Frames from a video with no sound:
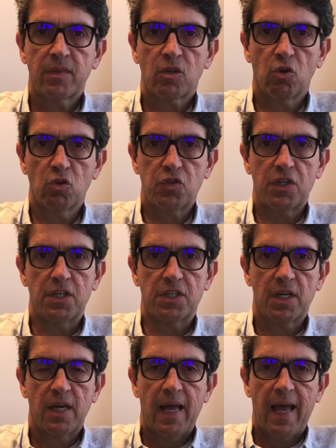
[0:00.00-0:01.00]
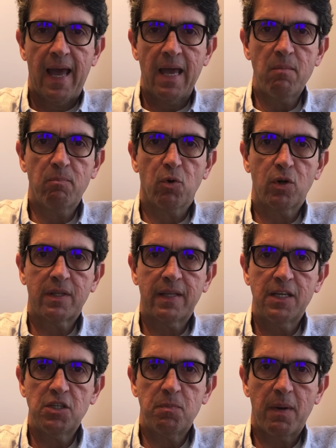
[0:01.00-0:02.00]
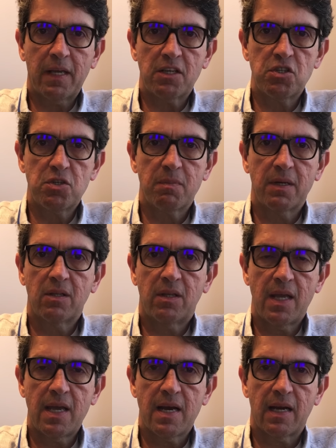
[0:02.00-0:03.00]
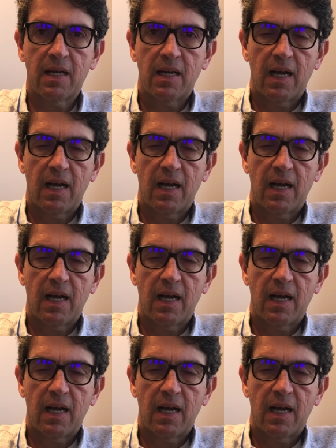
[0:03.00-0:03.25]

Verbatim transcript: Ou seja, é importante para que a gente mantenha